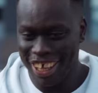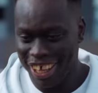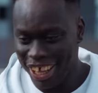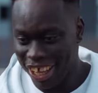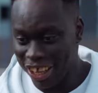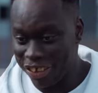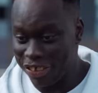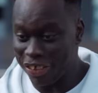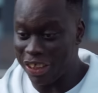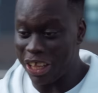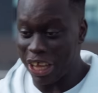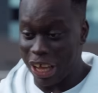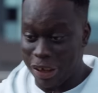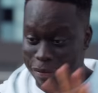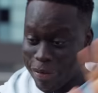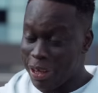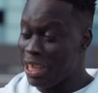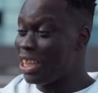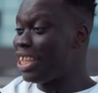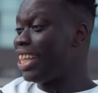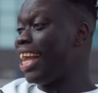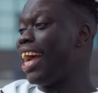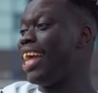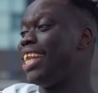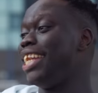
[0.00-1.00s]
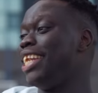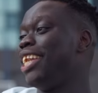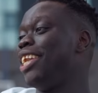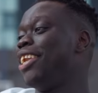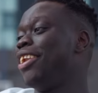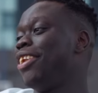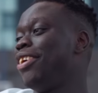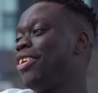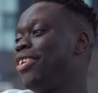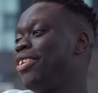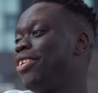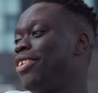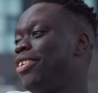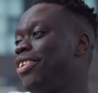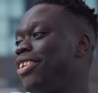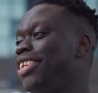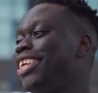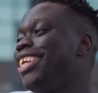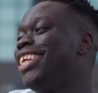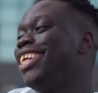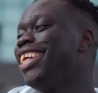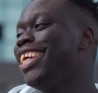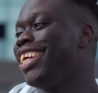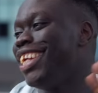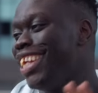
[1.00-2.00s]
Et on s'était réveillé, t'étais à Lille. Je me suis
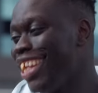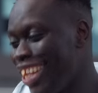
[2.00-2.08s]
levé,